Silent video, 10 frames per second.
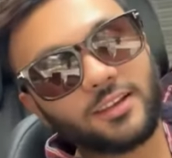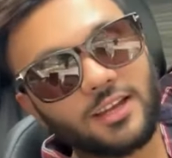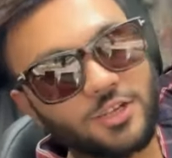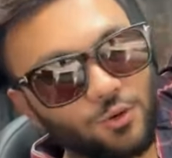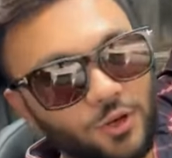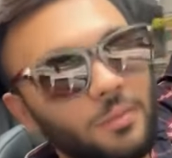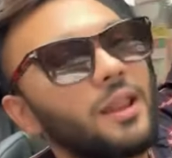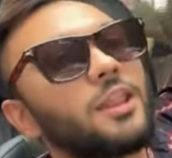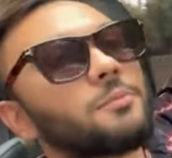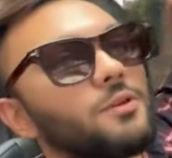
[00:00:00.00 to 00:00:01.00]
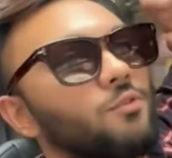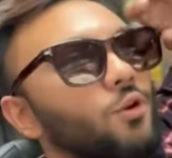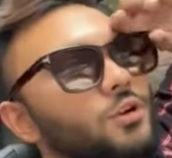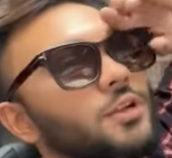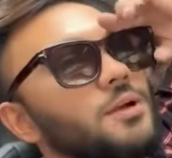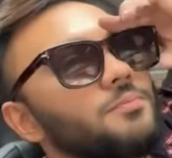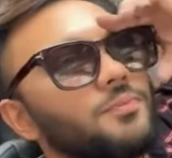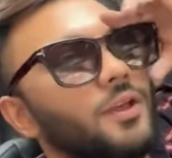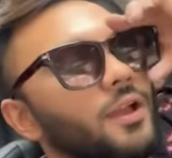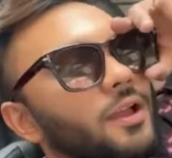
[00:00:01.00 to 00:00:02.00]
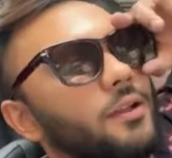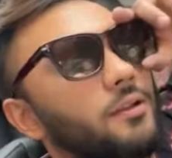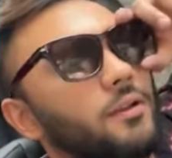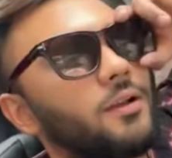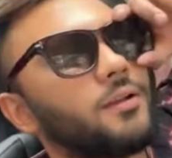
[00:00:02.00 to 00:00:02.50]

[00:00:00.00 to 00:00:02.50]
আশা করি ভালো লাগবে ভ্লগটা অ্যান্ড uh,